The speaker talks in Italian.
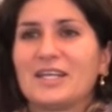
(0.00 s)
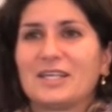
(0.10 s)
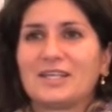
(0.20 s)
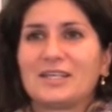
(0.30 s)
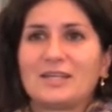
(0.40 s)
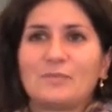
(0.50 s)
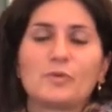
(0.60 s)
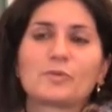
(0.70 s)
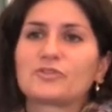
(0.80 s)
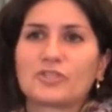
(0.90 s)
eh, il
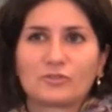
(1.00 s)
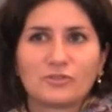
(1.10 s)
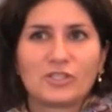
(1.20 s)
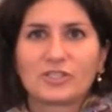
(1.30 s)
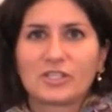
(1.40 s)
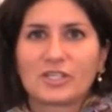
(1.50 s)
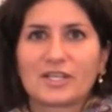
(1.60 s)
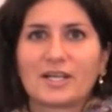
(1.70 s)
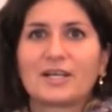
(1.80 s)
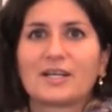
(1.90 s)
mio progetto di
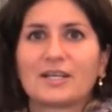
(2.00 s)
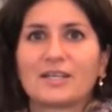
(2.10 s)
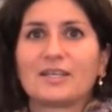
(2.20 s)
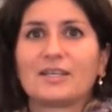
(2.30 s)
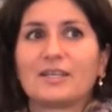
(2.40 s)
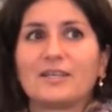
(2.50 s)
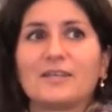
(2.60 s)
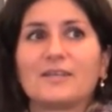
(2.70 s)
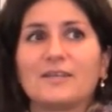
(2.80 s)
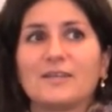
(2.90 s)
ricerca
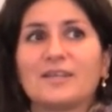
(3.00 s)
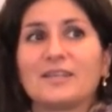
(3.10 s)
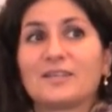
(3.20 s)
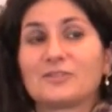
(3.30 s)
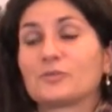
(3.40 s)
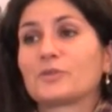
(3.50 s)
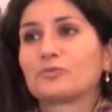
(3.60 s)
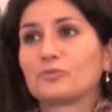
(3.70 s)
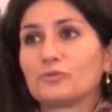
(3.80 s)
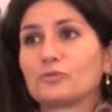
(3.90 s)
e, e
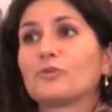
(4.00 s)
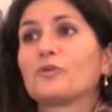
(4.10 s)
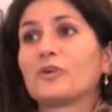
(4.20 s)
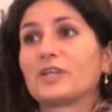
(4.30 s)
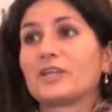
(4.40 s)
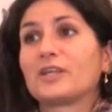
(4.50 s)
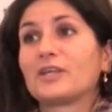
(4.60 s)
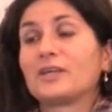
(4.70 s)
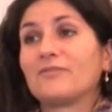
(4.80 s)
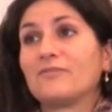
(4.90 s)
soprattutto
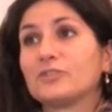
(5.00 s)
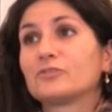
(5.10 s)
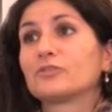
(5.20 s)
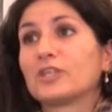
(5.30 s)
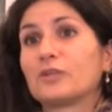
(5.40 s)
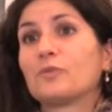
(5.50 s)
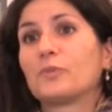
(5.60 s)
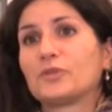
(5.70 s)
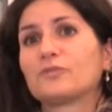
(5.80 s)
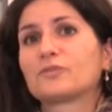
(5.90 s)
eh, visto che non
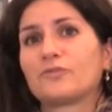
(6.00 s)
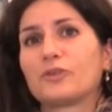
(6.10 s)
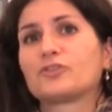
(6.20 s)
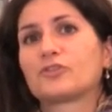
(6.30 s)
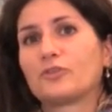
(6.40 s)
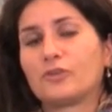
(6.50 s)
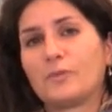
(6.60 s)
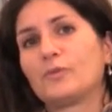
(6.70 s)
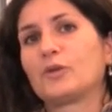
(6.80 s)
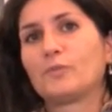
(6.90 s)
potevo svolgerlo
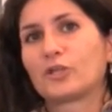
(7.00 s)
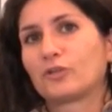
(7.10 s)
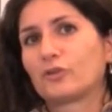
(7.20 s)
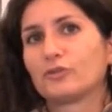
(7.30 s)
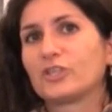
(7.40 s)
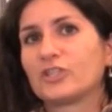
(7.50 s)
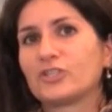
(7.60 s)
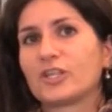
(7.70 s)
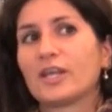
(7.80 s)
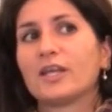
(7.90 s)
nel mio laboratorio territorio
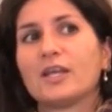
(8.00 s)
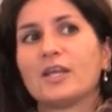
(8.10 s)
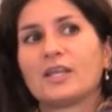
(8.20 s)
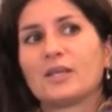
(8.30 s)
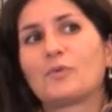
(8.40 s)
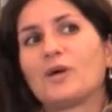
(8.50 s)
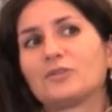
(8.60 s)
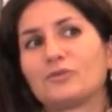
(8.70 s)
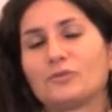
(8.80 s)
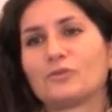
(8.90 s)
d'origine in
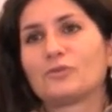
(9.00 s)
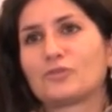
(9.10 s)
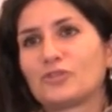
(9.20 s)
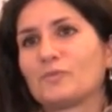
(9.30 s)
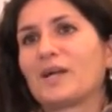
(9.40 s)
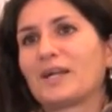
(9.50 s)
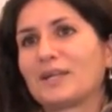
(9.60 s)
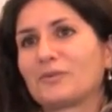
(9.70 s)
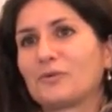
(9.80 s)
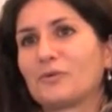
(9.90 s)
quanto ci
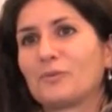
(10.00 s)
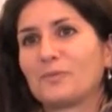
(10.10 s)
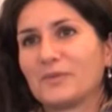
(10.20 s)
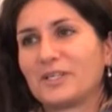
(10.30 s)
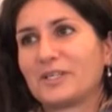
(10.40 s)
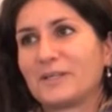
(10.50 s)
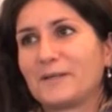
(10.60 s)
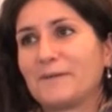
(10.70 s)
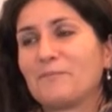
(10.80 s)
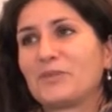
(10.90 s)
mancano
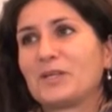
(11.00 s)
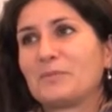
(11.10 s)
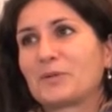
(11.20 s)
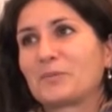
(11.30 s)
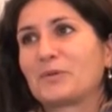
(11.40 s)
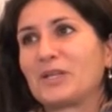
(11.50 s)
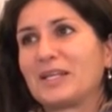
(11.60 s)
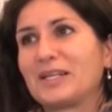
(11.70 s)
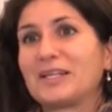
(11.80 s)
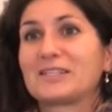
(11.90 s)
eh, proprio
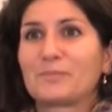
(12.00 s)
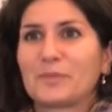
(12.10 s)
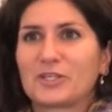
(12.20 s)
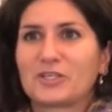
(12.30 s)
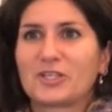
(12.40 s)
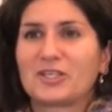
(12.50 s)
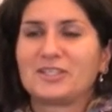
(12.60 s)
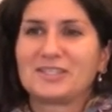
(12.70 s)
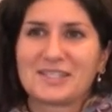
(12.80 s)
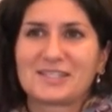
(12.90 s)
le, le,
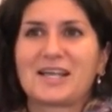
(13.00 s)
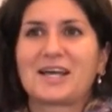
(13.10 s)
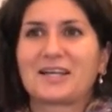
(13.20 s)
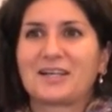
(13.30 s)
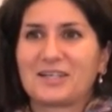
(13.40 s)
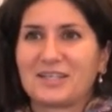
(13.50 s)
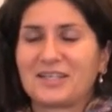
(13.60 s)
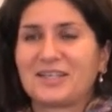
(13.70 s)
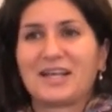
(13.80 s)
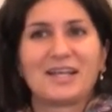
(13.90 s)
specie di zanzara
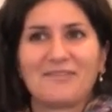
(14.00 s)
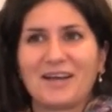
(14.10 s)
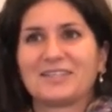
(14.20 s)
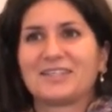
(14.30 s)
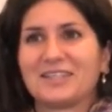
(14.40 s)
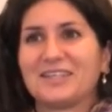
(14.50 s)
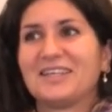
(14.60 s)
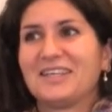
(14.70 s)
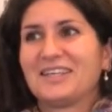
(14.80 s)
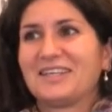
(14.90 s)
eh, allevate
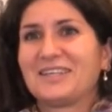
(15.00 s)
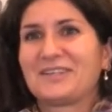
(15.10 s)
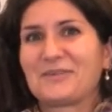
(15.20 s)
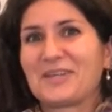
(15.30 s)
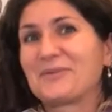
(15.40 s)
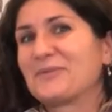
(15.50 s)
eh, qui a